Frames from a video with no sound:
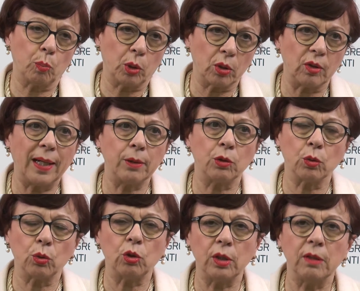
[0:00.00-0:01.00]
portato e
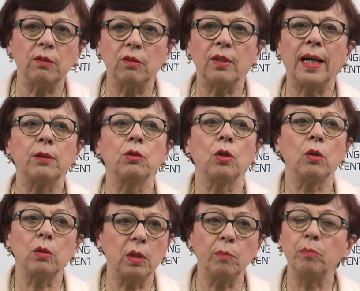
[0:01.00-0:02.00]
utilizzato
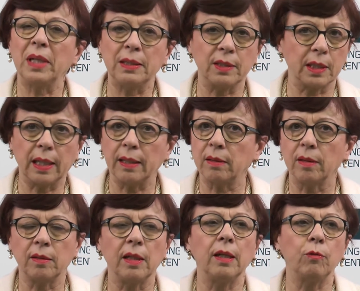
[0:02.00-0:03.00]
in mense
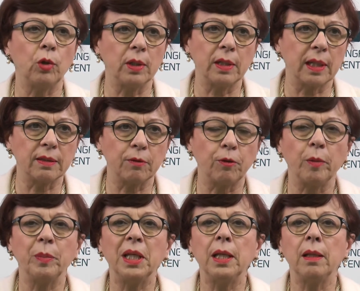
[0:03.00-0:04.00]
caritatevoli, in case
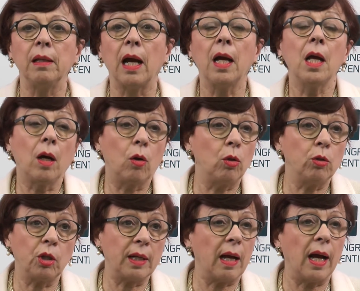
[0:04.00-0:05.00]
famiglia,
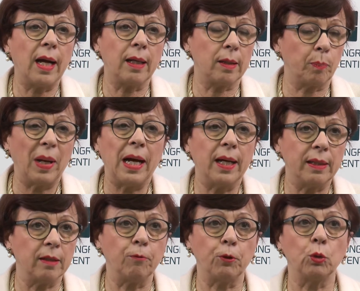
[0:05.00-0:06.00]
oltre a
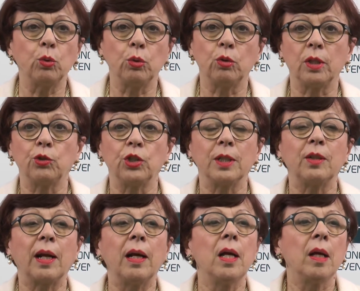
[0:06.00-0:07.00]
pane, frutta, eccetera.